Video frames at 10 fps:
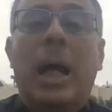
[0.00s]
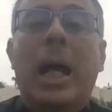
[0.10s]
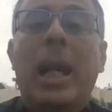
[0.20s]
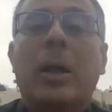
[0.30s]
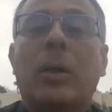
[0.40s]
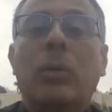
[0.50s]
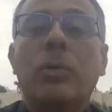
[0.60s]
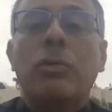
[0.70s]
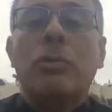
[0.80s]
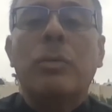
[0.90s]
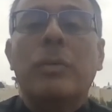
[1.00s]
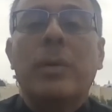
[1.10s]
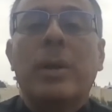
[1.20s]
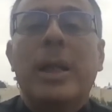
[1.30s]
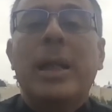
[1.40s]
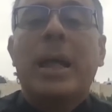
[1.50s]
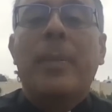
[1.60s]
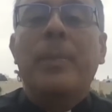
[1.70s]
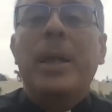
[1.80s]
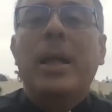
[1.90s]
a la cruz y
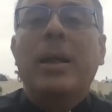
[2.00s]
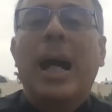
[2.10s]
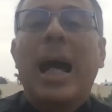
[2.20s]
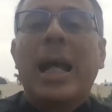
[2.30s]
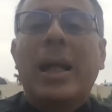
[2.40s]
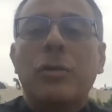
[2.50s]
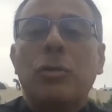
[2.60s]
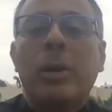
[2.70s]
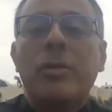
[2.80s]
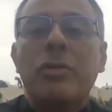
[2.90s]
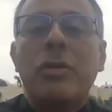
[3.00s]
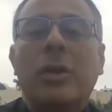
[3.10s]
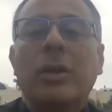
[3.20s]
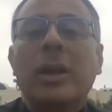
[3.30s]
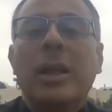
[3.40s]
también a la resurrección.